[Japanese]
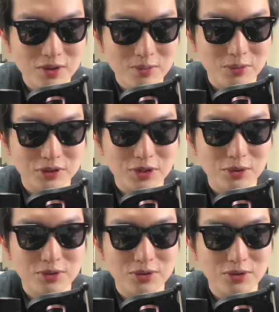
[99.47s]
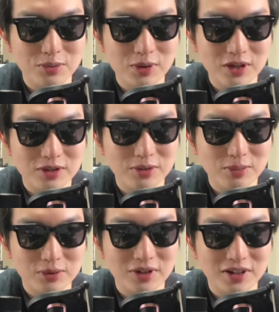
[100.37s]
もう手取り15万円の
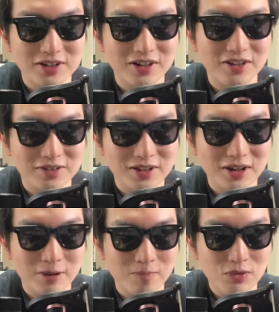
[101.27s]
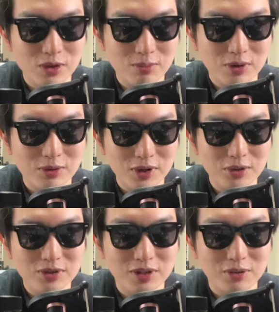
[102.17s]
僕からしたらですね、まあ、
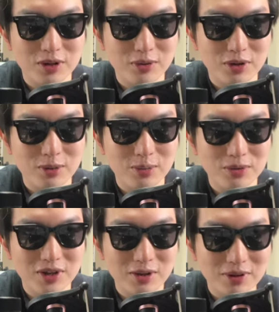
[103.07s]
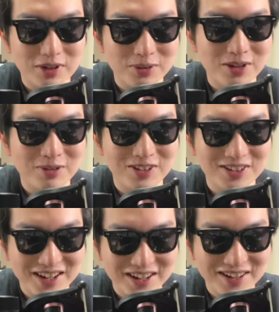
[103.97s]
フライドチキンを買うお金もないわけでございまし
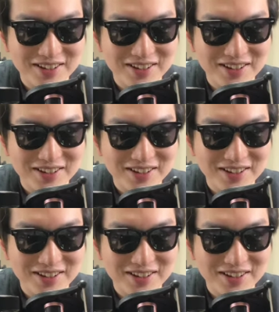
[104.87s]
て、